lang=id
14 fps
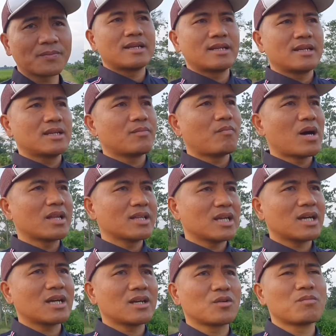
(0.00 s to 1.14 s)
di
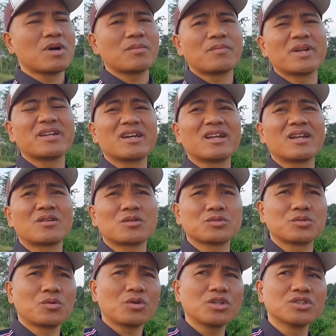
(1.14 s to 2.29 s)
depannya rumah peninggalan
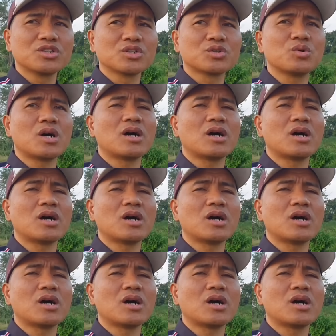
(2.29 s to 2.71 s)
Rasulullah di situ